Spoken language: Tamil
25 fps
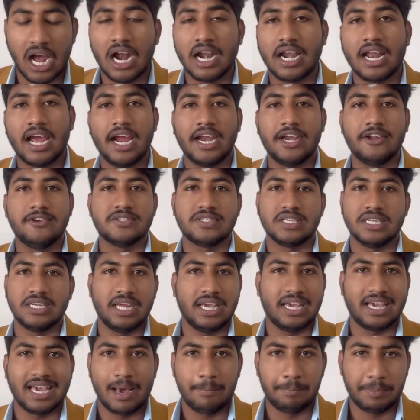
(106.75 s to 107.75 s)
அண்ணா
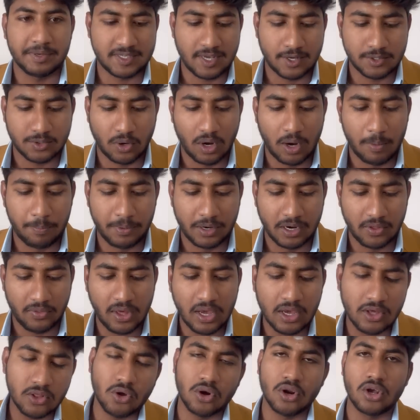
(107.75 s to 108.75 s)
யூனிவர்சிட்டி கேம்பஸா சொல்லப்படுது
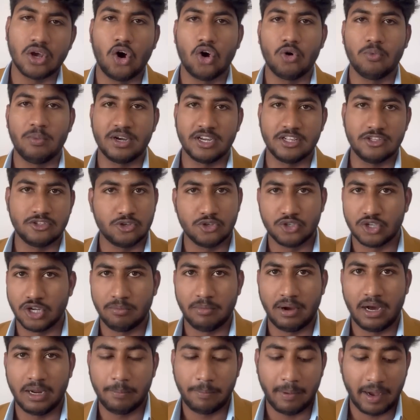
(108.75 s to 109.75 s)
இது ஒரு கவர்மெண்ட்
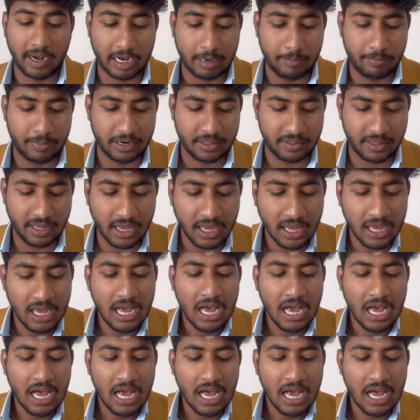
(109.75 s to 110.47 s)
இன்ஸ்டியூஷன் மாதிரி பார்க்கப்படுது